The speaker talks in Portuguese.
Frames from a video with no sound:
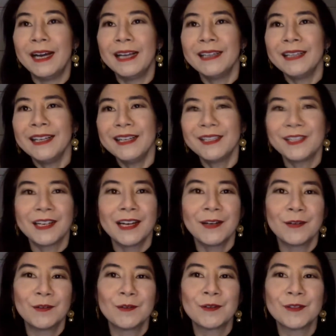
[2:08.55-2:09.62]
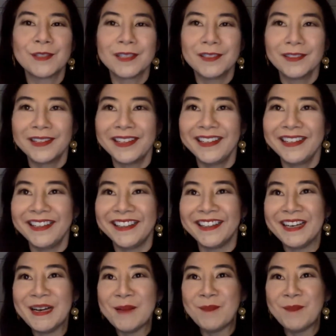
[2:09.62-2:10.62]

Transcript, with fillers: até chegar à conclusão que